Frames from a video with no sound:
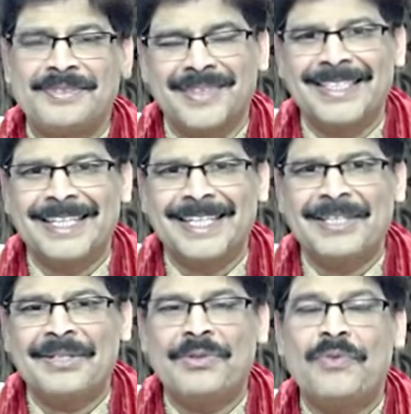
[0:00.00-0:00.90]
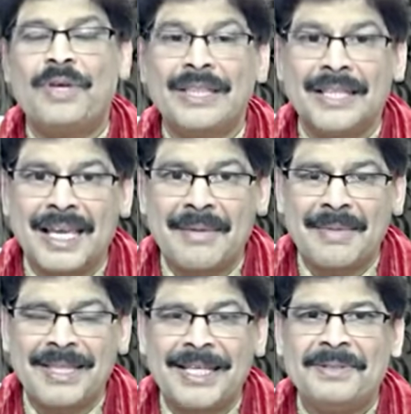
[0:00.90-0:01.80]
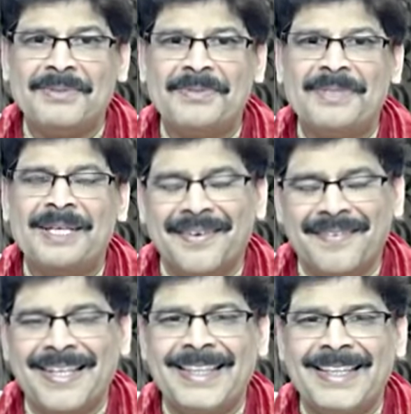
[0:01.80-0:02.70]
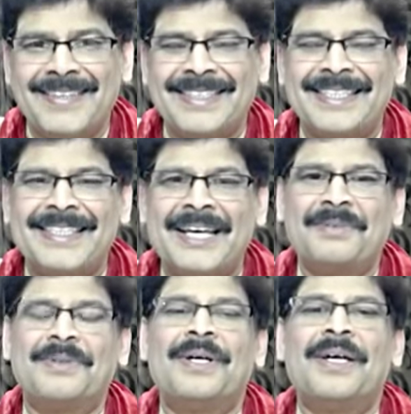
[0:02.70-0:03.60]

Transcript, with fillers: వంద శరతులు వంద హేమంతాలు వంద వసంతాలు